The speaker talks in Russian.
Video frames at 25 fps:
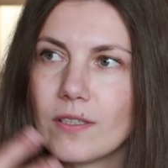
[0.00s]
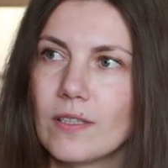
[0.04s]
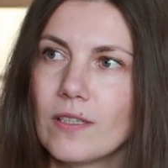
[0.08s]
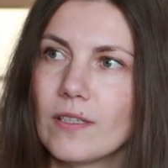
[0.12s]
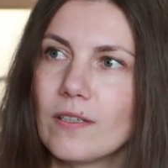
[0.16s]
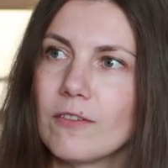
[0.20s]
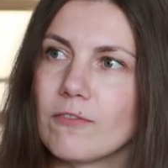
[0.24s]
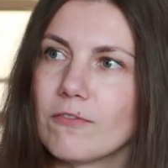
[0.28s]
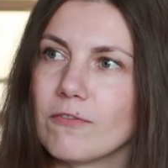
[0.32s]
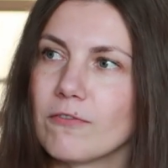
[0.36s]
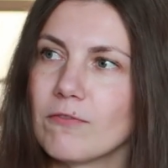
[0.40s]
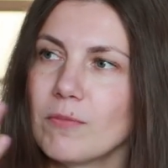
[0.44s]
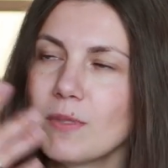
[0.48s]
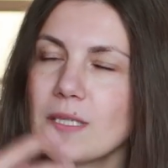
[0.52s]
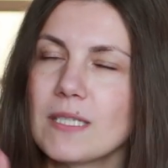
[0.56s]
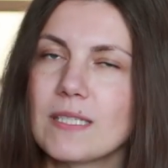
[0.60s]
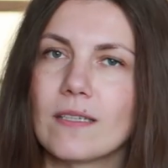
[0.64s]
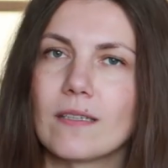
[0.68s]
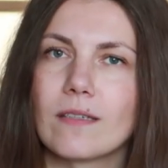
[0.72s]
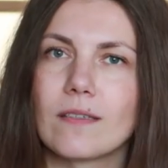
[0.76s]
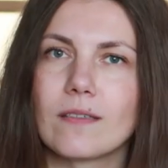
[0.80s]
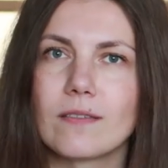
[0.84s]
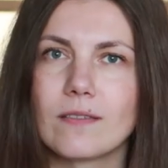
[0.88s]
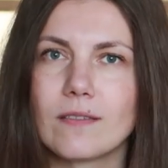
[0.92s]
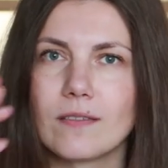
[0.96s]
в
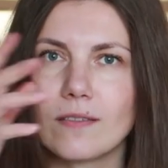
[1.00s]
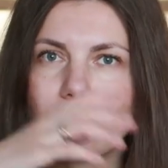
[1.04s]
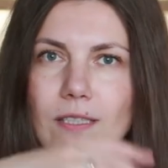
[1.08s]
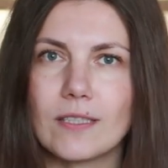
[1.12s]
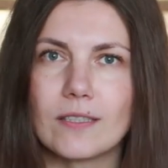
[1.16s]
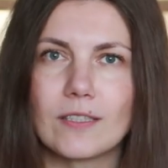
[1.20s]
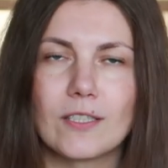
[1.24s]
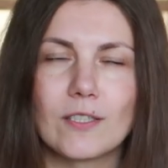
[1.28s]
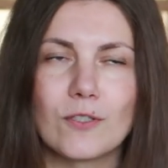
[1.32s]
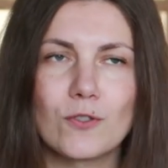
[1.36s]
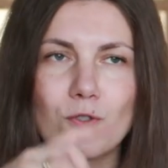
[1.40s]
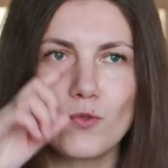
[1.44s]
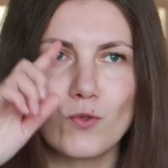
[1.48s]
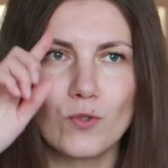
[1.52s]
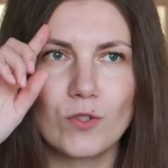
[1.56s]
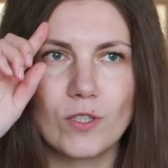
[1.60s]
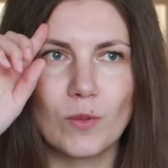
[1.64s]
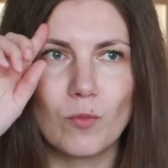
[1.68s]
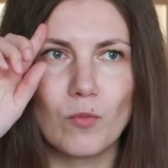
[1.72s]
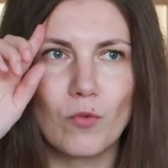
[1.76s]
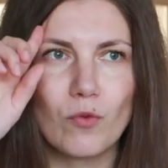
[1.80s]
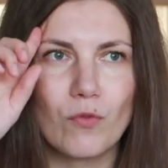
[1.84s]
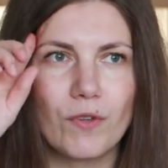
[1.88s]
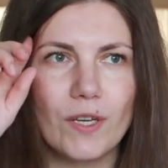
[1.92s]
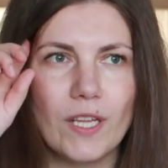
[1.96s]
мыслях отхожу к тому
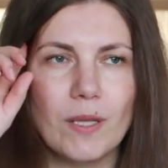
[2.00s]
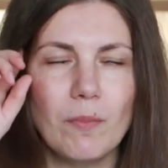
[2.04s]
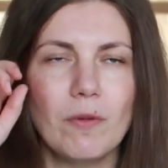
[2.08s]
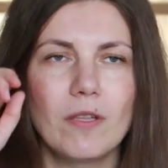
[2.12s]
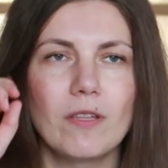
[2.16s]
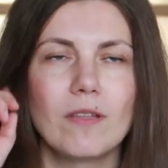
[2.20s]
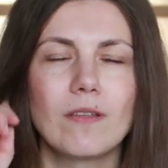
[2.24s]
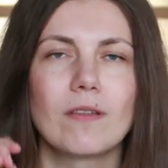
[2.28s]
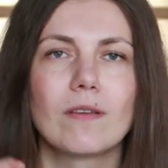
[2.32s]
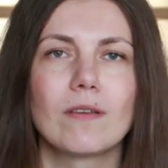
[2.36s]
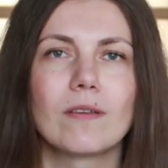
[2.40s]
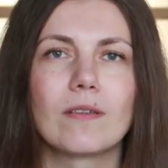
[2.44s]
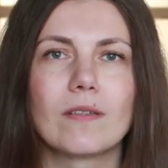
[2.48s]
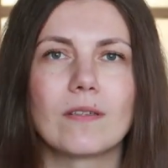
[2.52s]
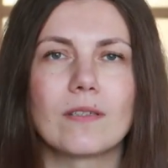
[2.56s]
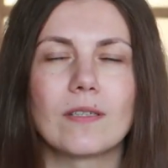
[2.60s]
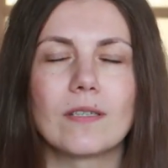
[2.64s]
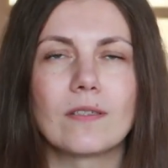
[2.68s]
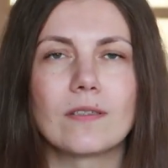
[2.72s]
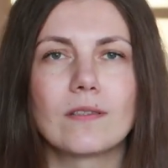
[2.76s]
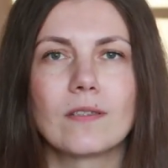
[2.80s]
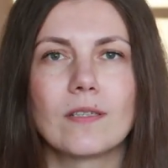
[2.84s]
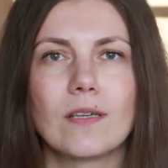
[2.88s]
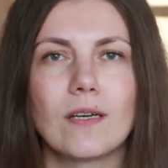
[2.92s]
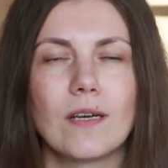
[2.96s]
времени,
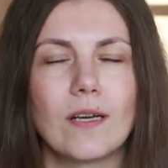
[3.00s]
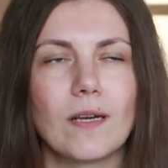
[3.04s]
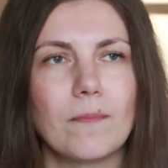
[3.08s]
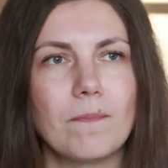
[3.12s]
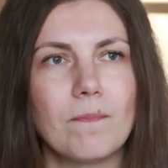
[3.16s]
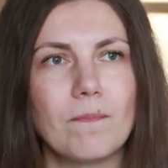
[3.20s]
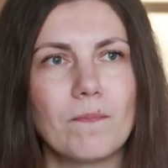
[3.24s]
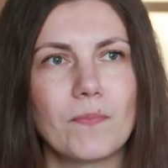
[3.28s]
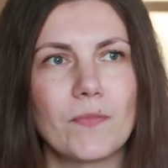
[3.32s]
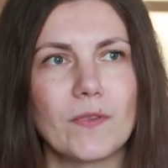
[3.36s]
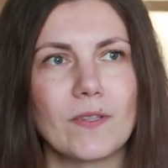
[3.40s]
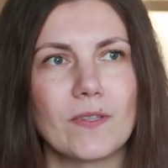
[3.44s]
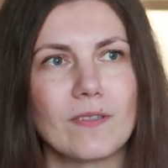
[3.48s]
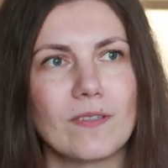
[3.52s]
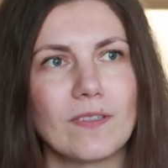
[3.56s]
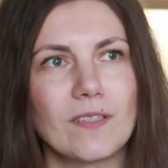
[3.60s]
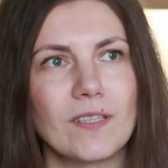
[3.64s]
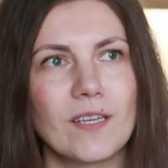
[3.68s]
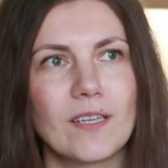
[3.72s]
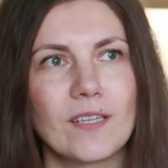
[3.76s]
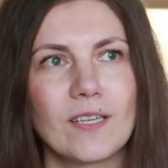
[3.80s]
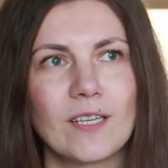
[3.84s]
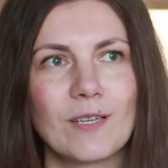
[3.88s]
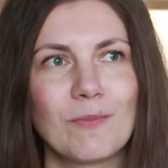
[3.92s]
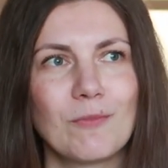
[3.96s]
когда я
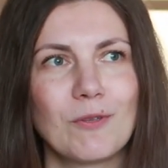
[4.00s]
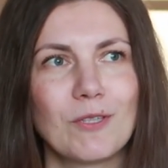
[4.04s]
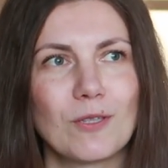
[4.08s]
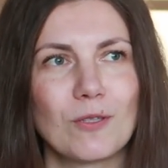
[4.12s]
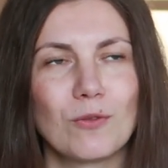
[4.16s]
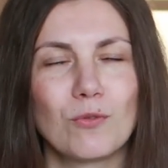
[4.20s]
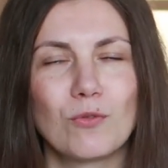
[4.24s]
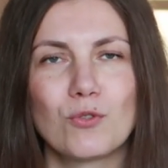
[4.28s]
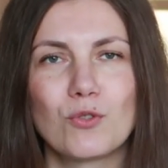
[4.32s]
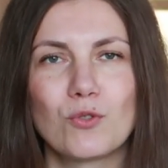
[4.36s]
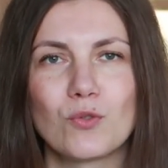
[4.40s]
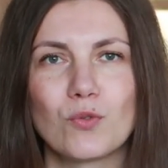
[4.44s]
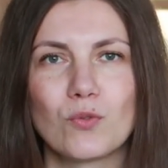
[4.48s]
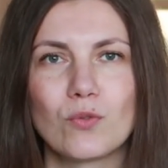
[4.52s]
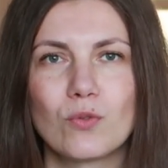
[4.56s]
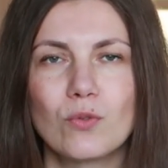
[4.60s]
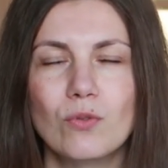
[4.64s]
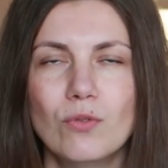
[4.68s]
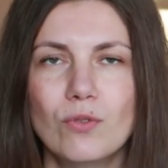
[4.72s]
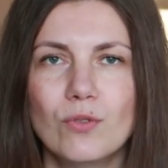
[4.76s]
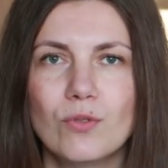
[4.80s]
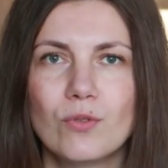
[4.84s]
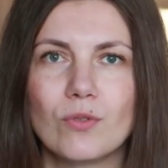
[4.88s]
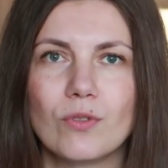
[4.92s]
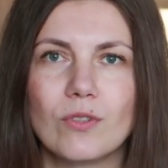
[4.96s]
кормила дочку
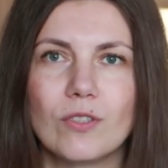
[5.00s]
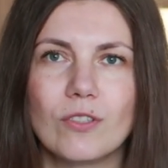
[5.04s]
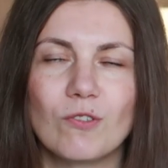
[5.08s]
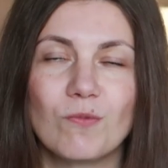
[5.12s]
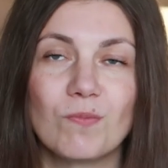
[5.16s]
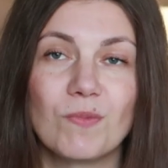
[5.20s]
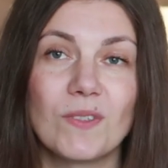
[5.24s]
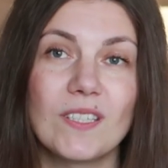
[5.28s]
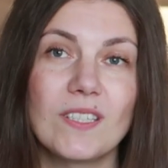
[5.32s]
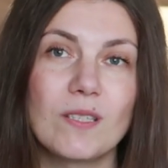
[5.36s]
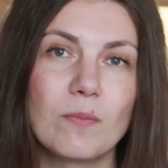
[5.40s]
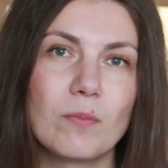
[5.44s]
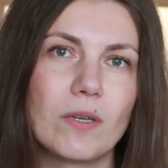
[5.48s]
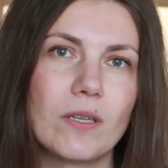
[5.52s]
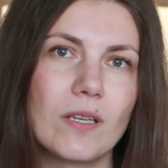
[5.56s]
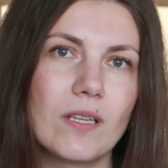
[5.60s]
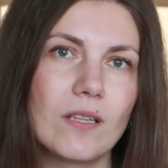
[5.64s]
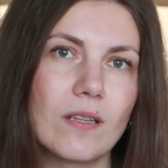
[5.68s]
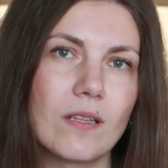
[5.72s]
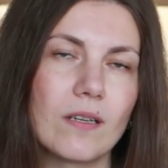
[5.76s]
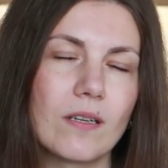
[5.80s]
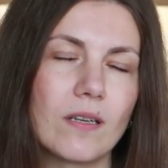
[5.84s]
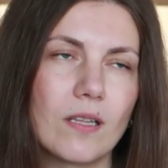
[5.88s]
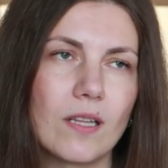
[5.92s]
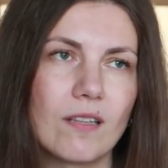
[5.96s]
грудью, и у меня не болела
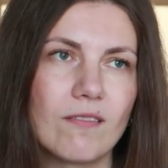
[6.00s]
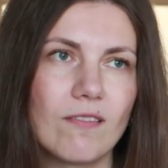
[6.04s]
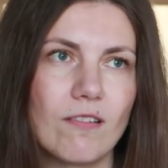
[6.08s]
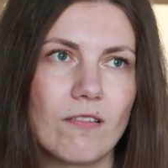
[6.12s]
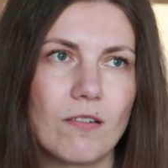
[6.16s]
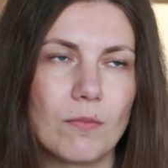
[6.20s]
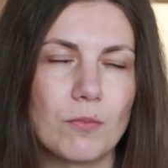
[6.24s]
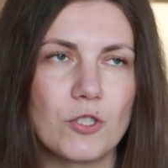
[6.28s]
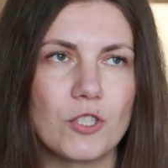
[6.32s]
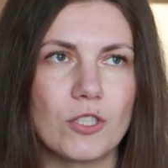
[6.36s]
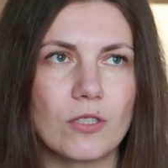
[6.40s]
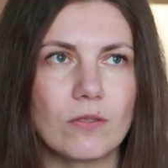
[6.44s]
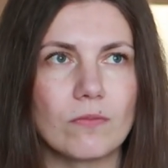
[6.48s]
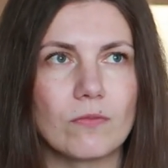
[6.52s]
голова вообще.